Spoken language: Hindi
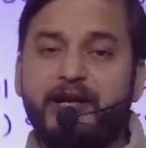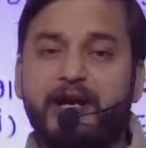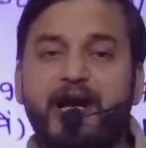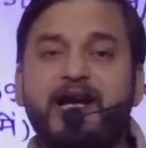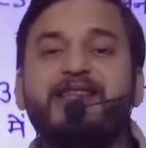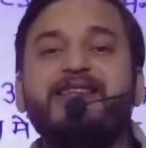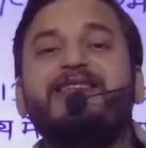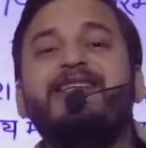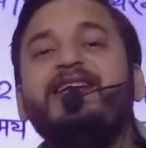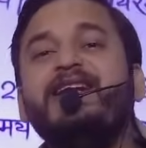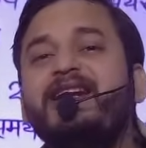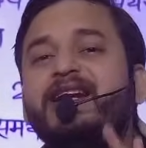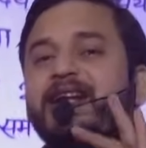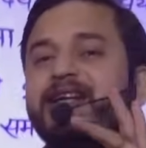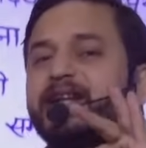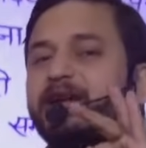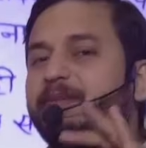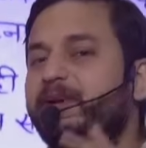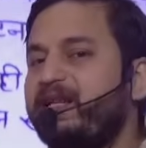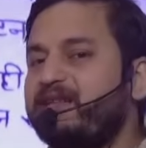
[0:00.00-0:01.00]
करना है तीन
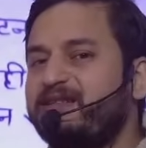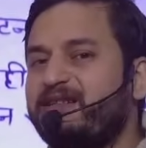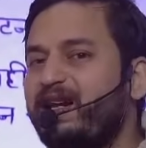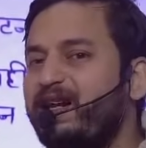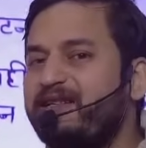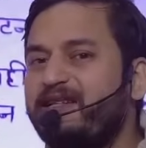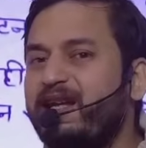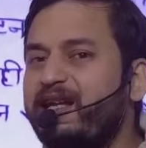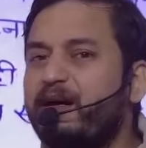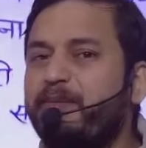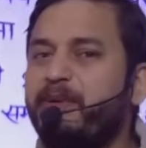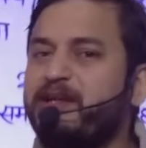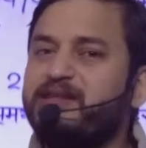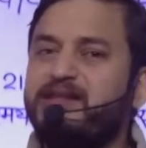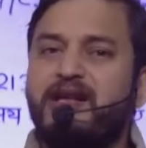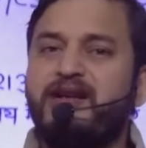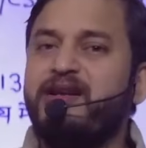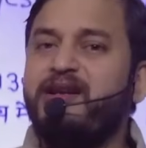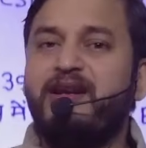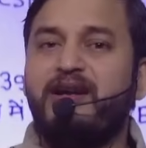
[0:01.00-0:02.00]
लेटर भेजना है ज्यादा
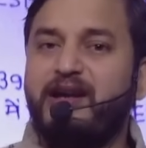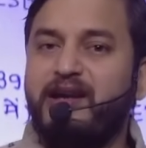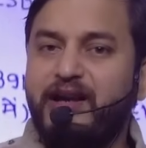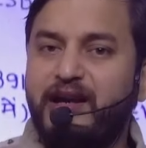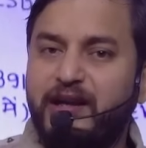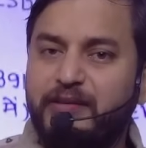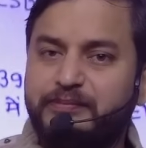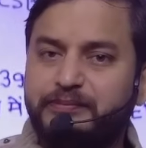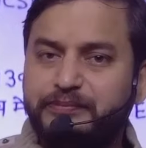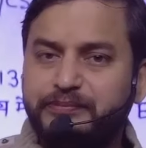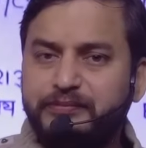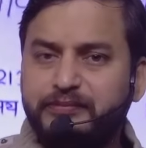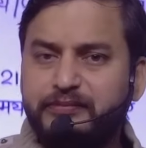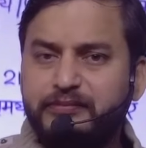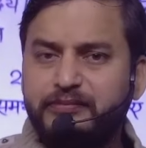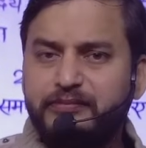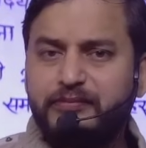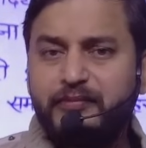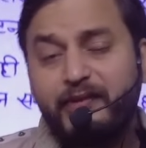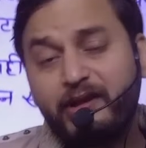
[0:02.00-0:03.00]
पैसा नहीं लगेगा
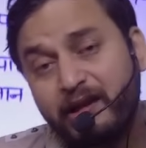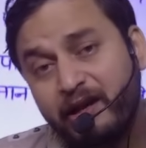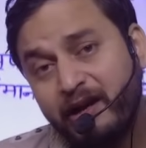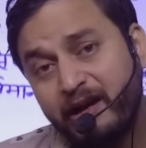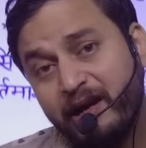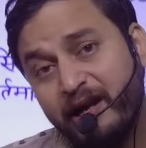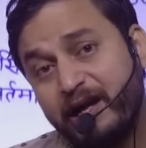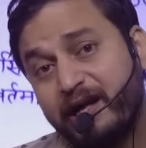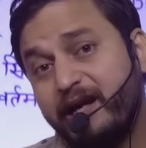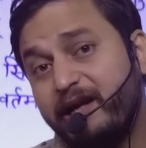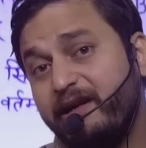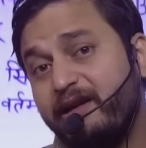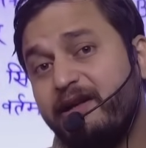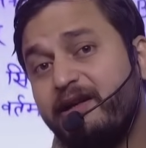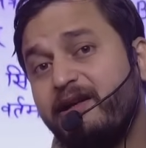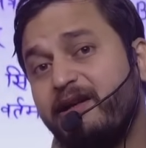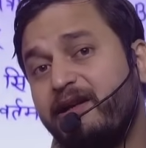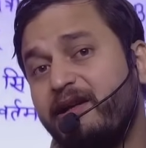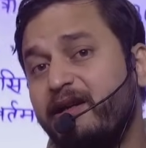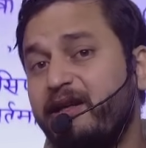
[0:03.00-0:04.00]
लेकिन
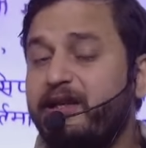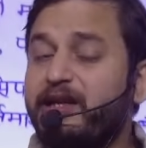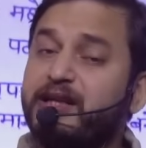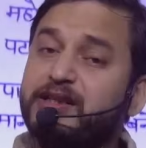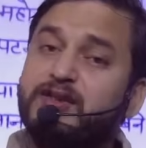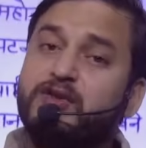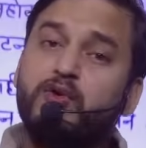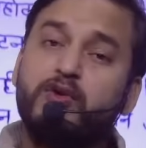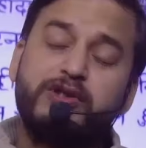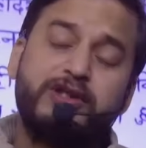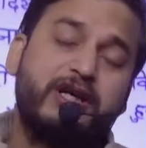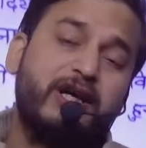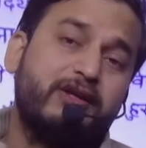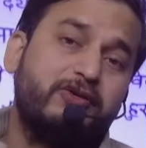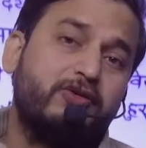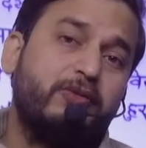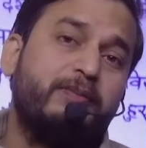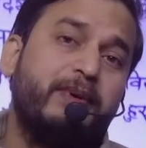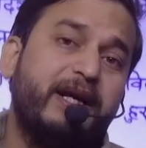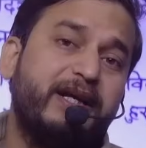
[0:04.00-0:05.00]
ये
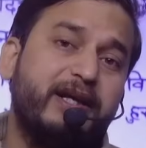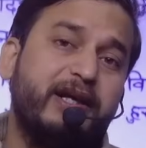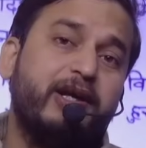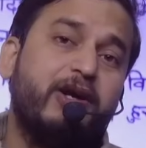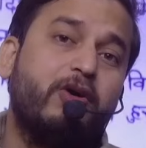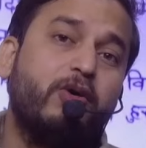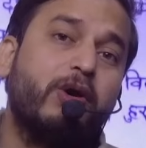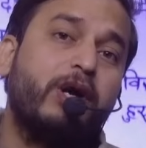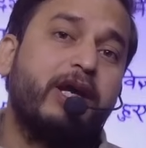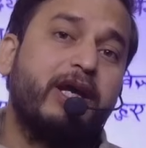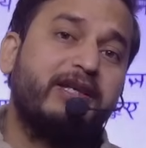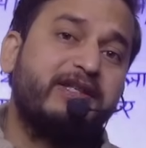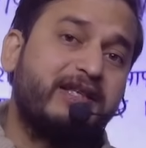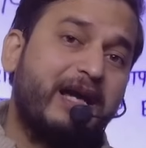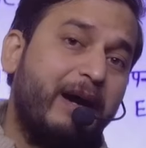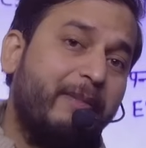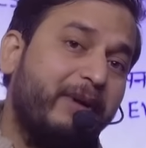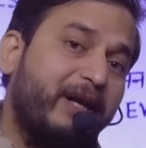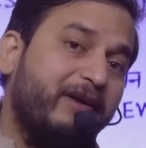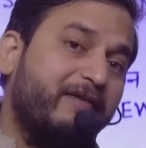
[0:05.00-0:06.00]
सोचकर तुम बैठे रहोगे कि
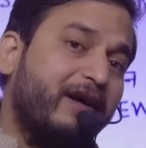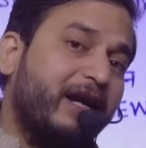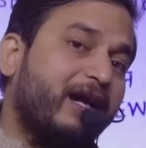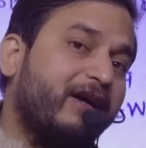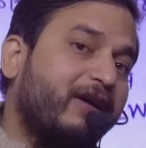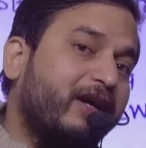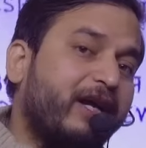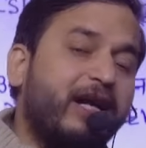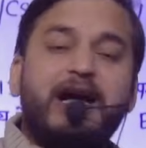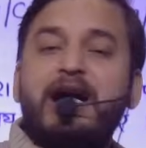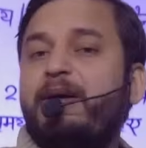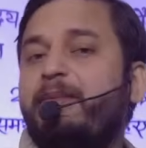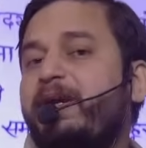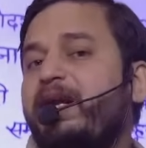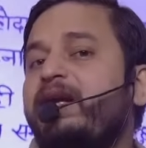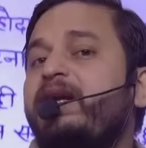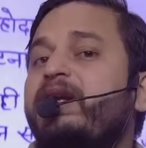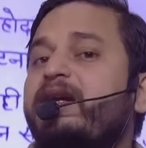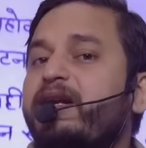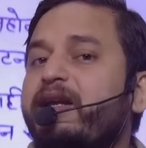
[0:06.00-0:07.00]
सामने वाला करेगा
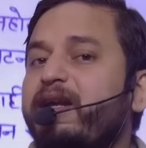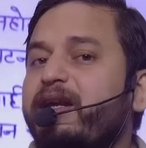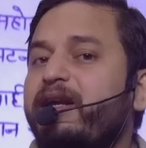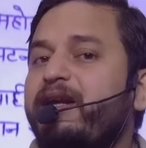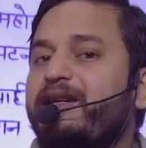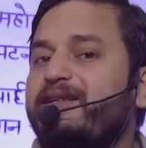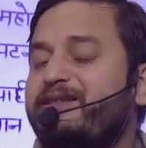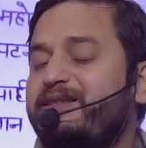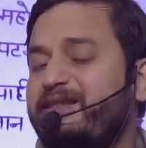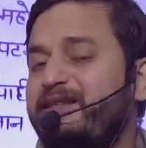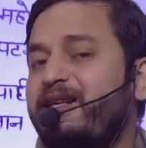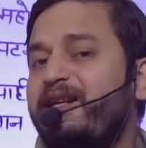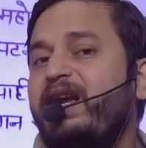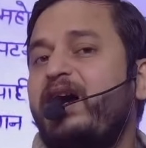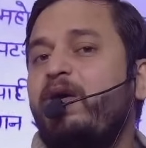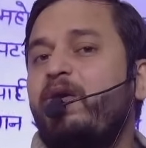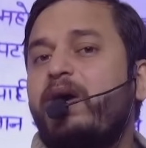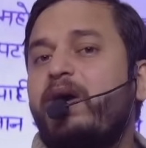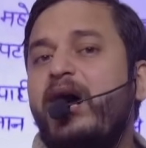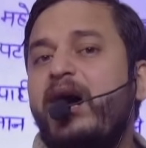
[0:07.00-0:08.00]
हम नहीं करेंगे इससे
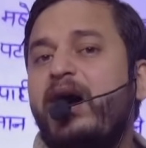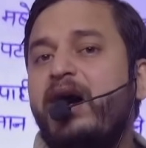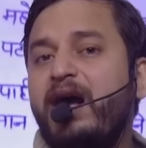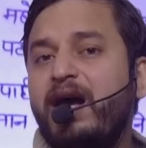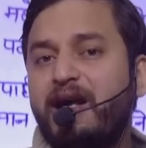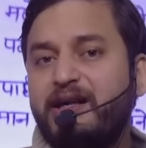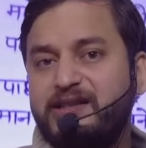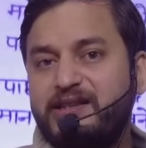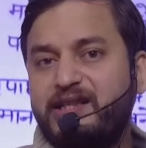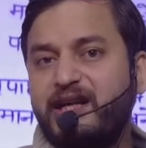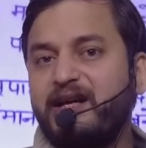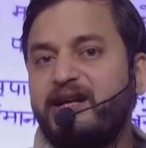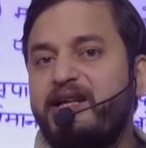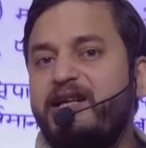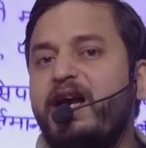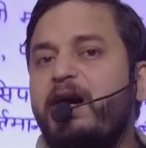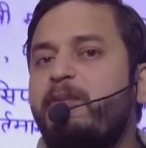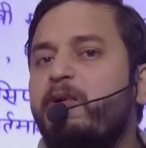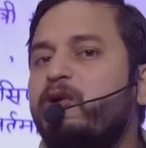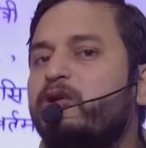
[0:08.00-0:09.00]
क्या होगा
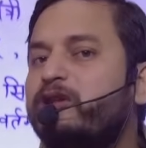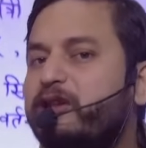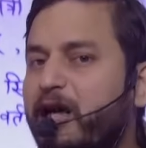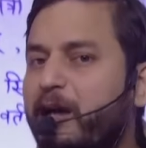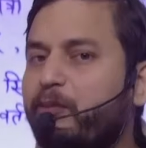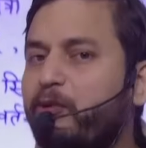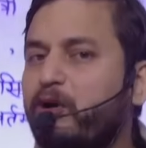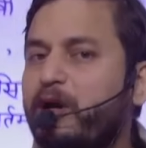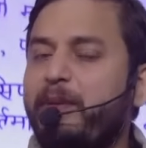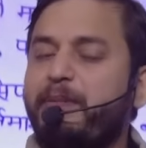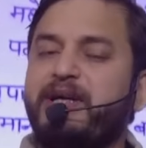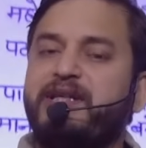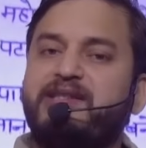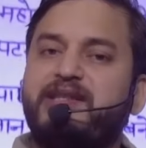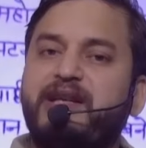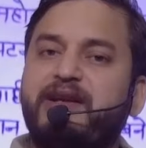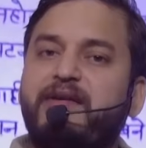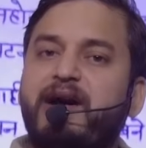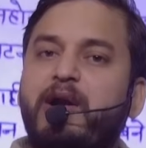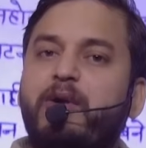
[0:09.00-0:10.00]
संख्या बहुत कम होगा
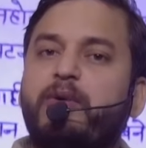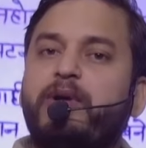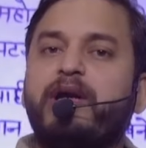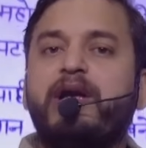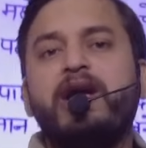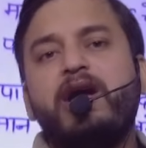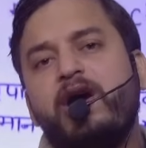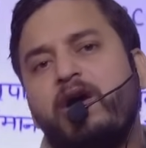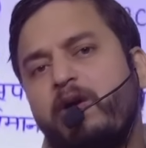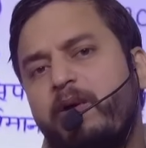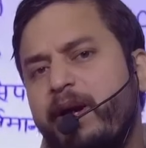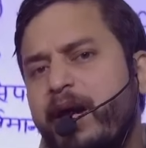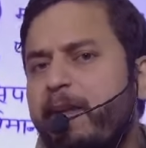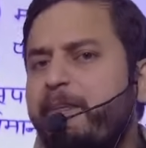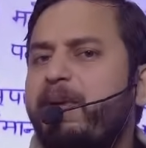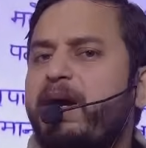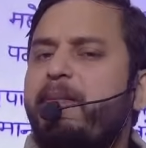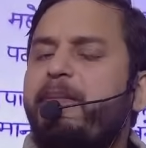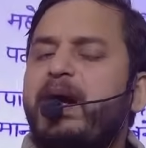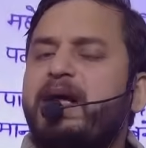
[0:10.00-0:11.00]
भेजने वालों की और
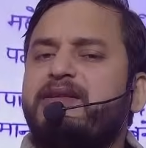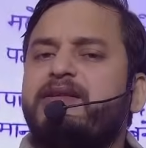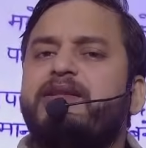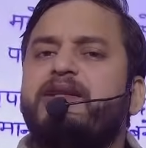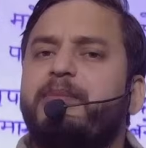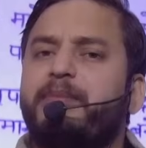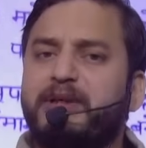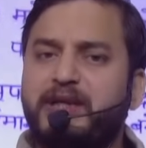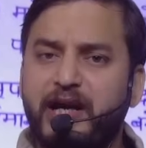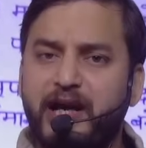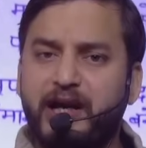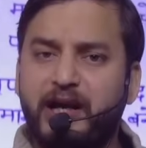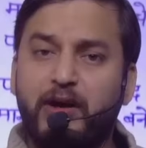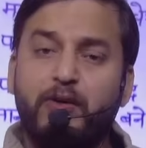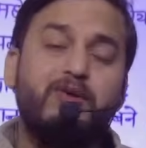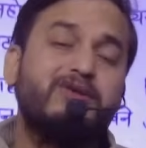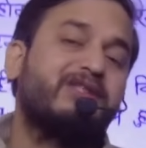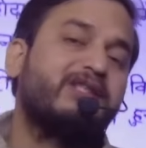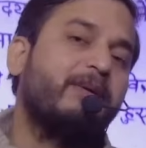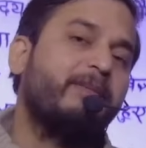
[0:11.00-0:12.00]
आपका बात दब जाएगा
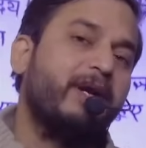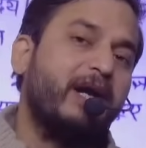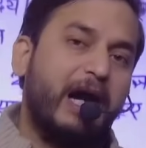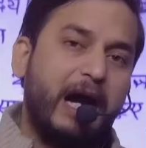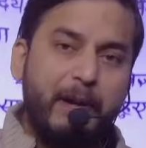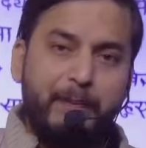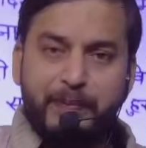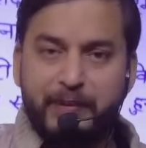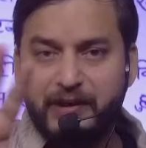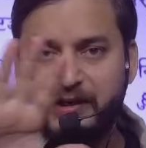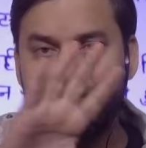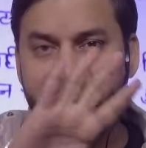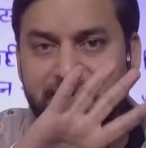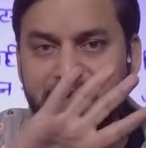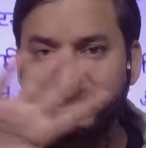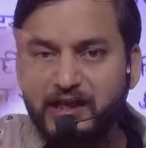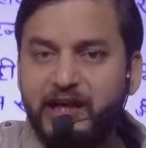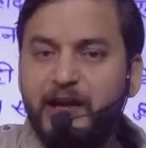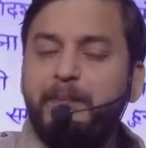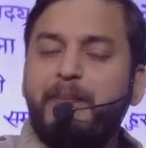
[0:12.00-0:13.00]
उस समय आप
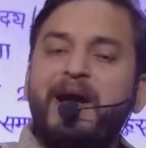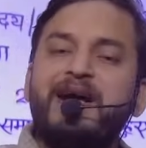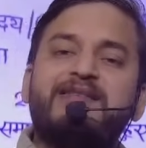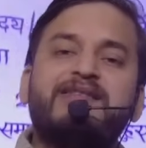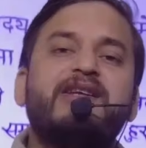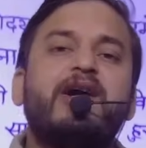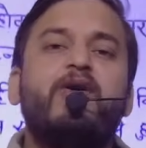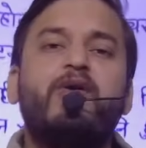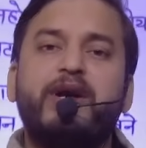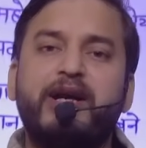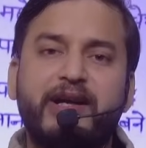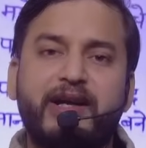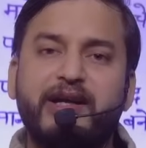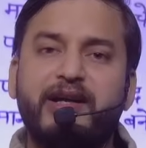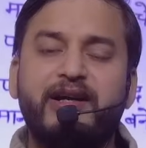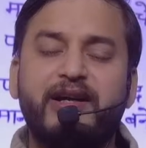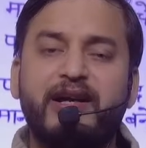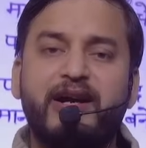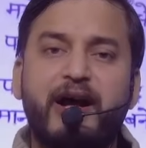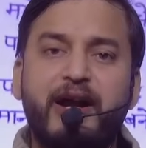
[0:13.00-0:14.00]
किसी के पास जाओगे ना
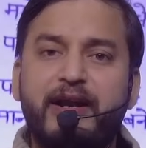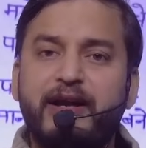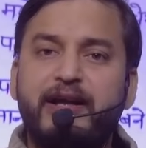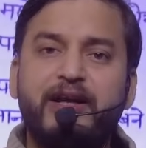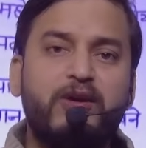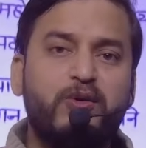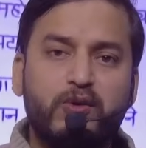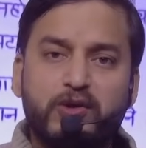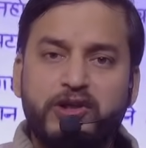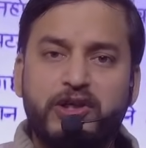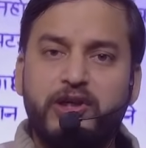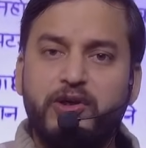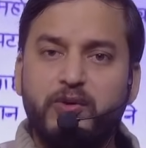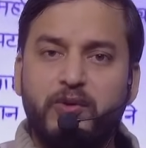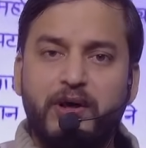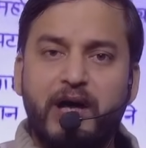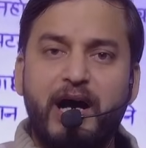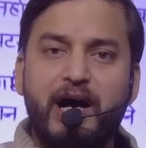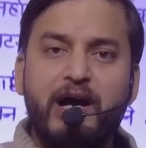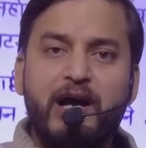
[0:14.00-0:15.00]
गिड़गिड़ाने के लिए कुछ नहीं
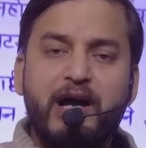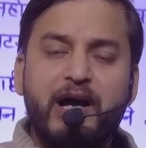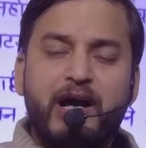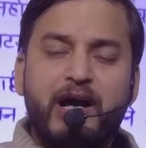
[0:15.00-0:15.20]
होगा